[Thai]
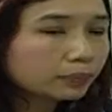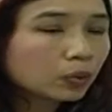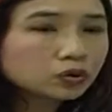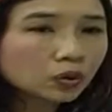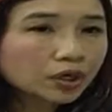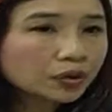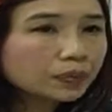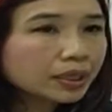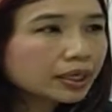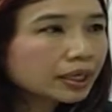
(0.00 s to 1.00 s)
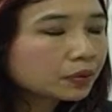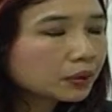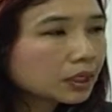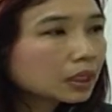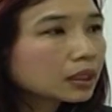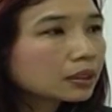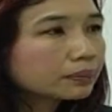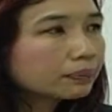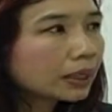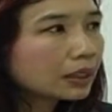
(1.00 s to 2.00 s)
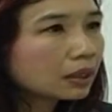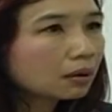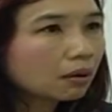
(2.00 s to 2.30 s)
ผู้สูงอายุมีดีอยู่เรื่องหนึ่งเป็นเรื่อง